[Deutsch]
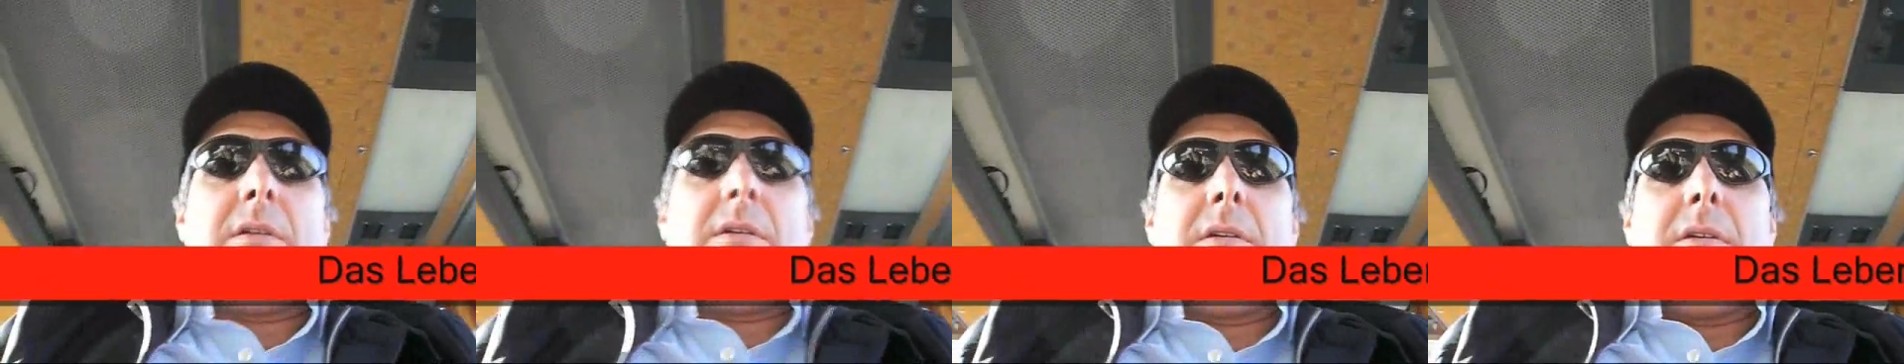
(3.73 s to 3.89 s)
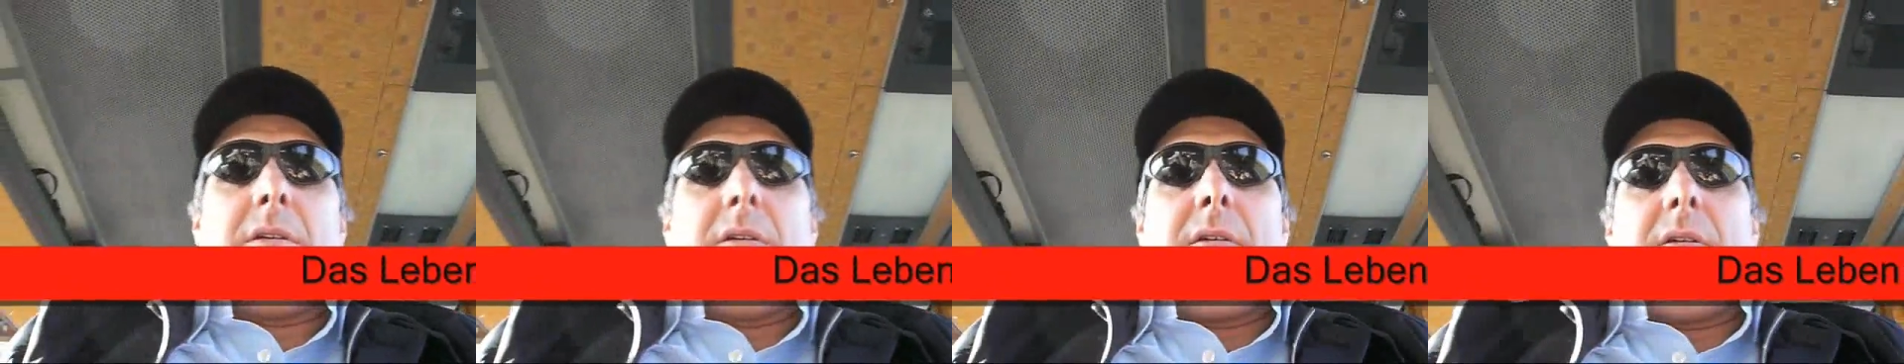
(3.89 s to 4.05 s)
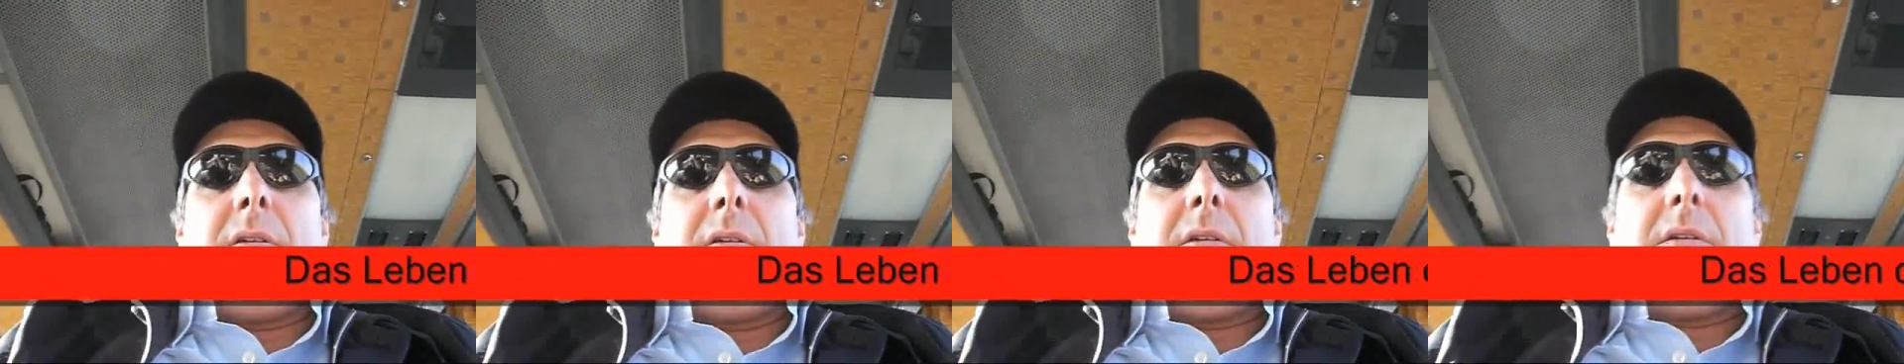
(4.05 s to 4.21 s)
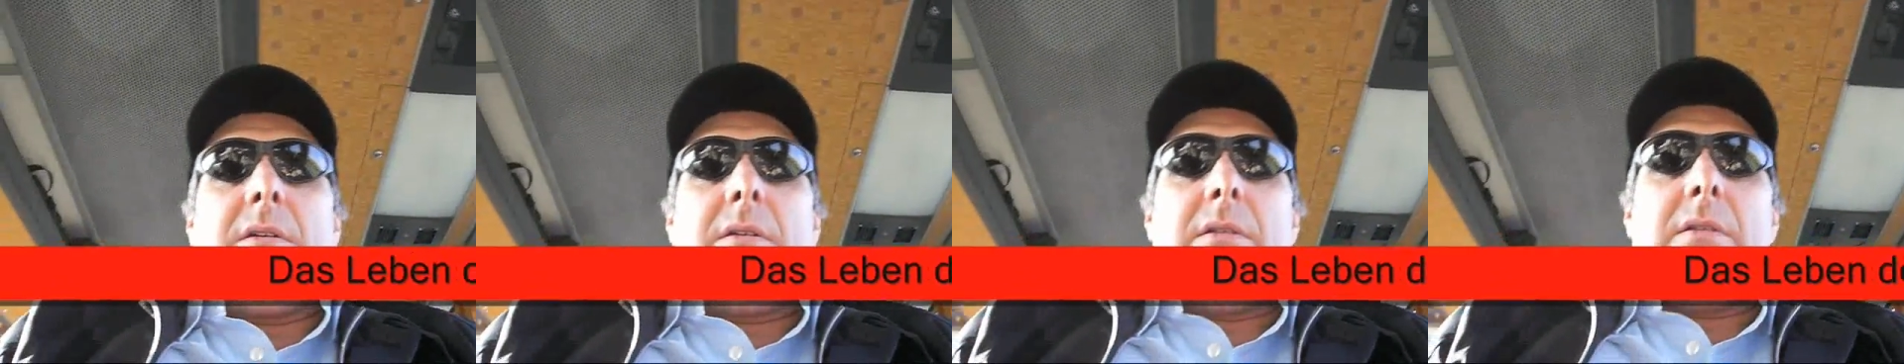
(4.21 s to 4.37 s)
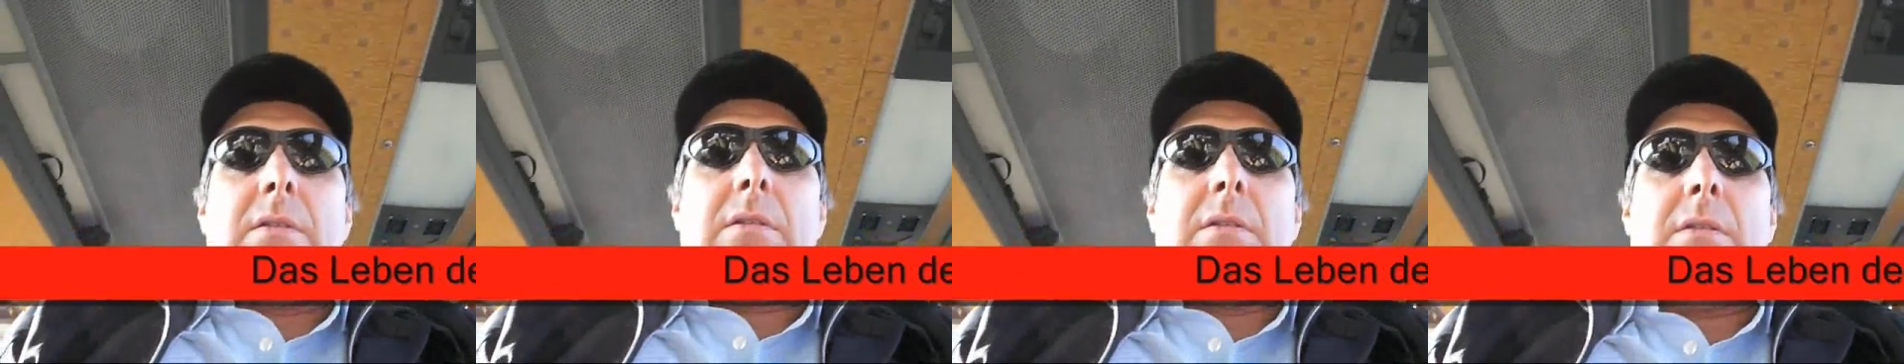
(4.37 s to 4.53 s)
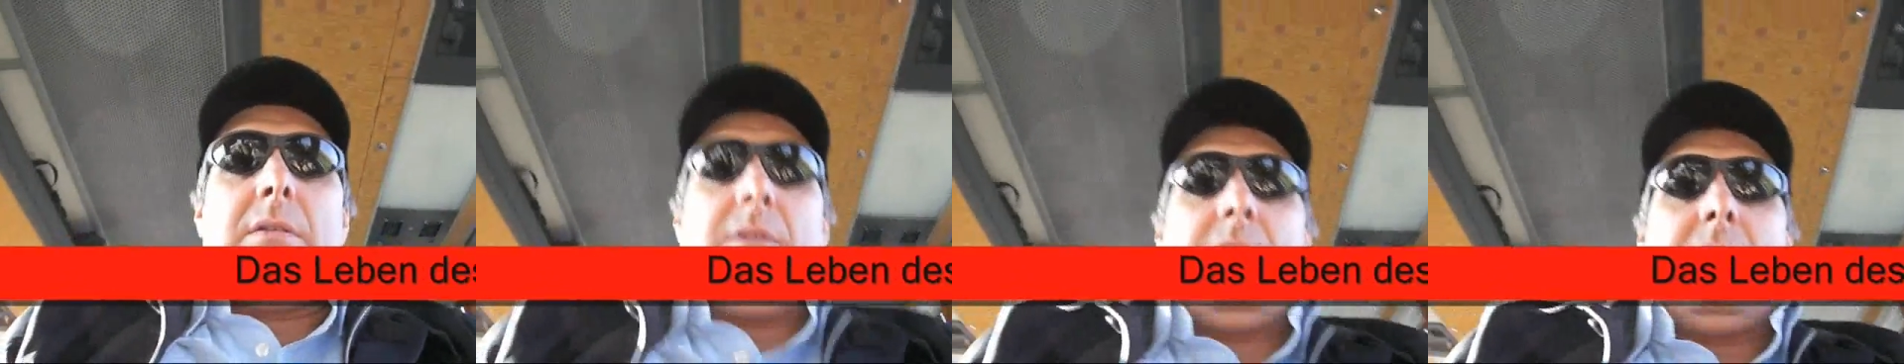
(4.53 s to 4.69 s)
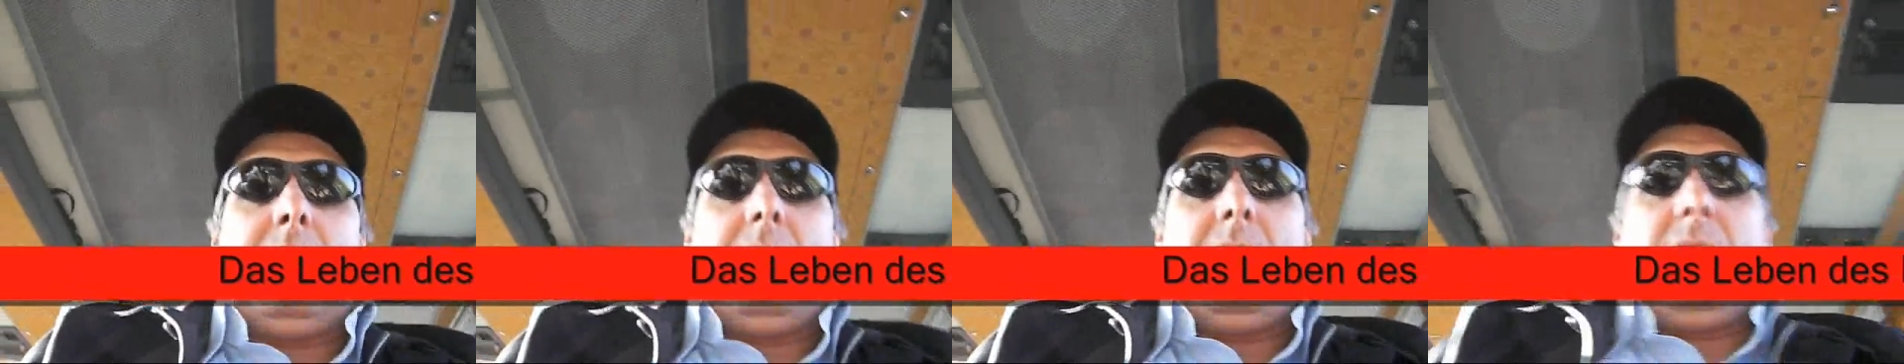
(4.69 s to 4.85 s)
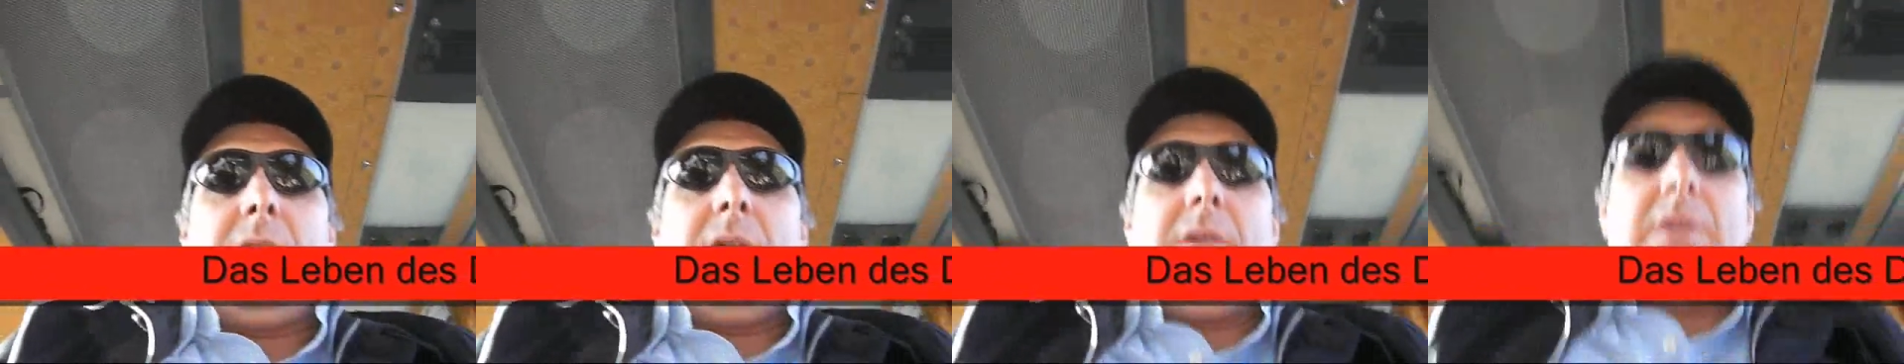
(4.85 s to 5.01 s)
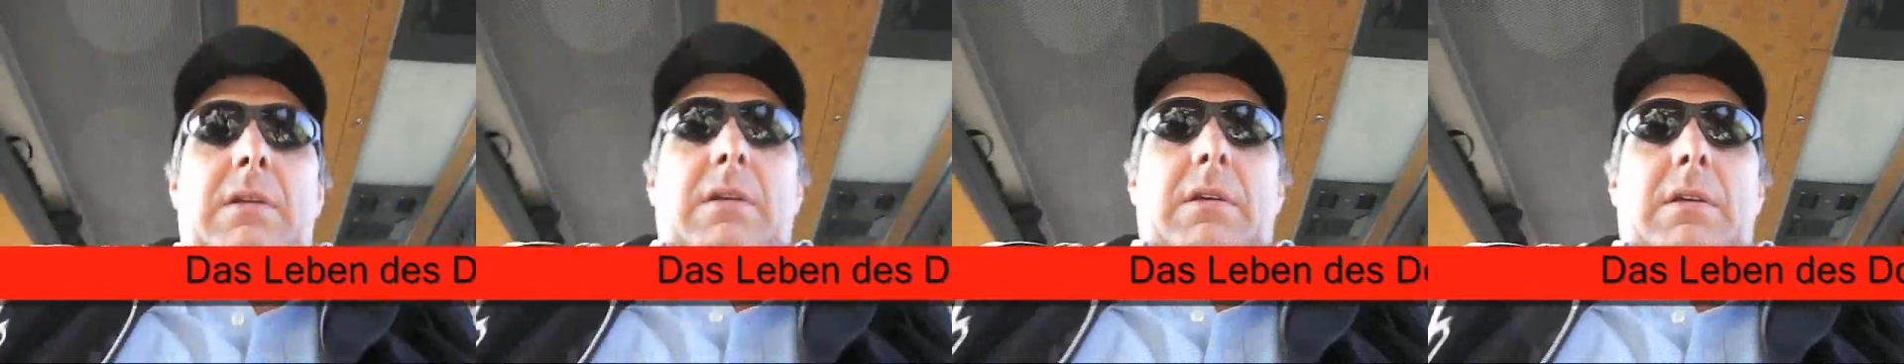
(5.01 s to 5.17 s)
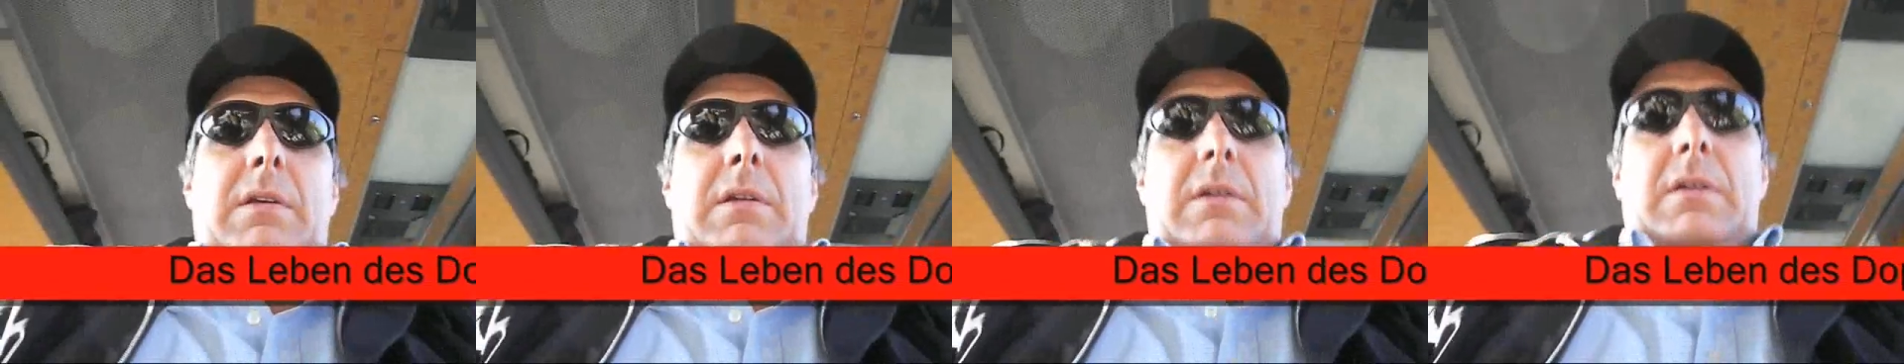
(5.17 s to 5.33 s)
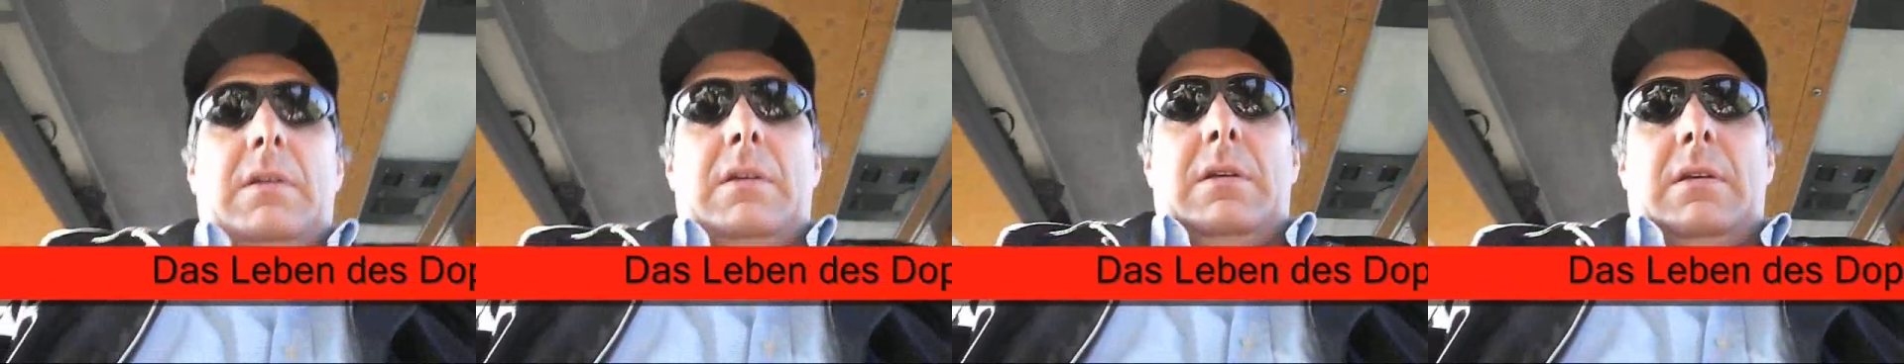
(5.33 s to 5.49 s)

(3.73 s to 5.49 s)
Ich habe momentan einen Nebenjob